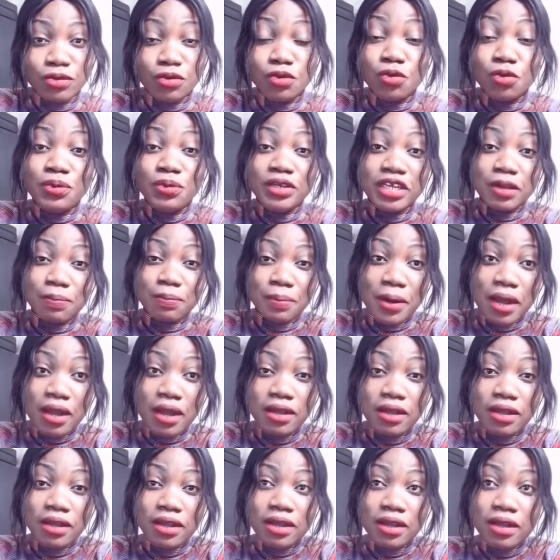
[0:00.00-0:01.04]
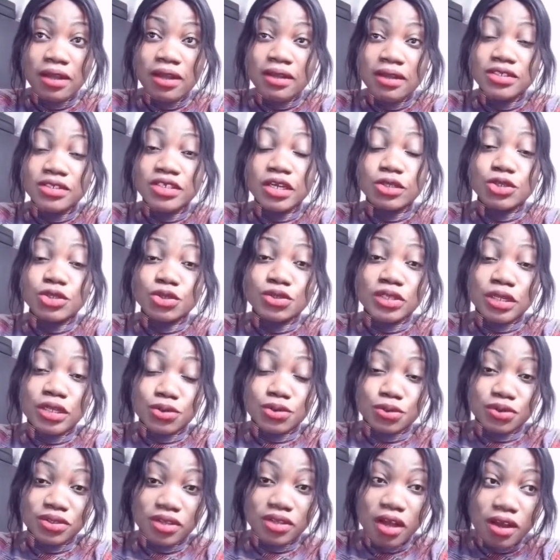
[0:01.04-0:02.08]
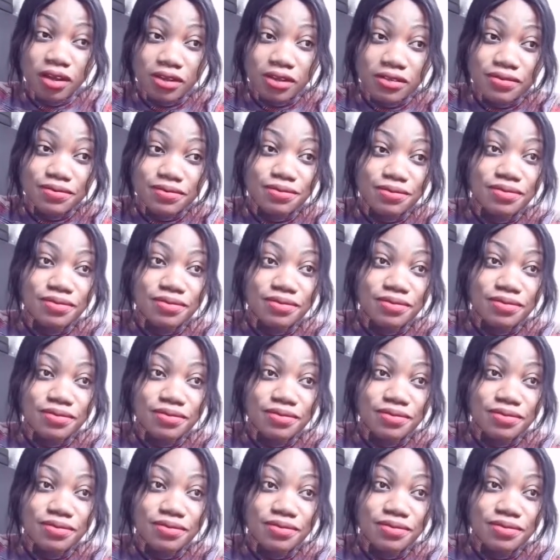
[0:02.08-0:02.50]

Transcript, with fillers: N'oubliez pas, chaque chose a son temps.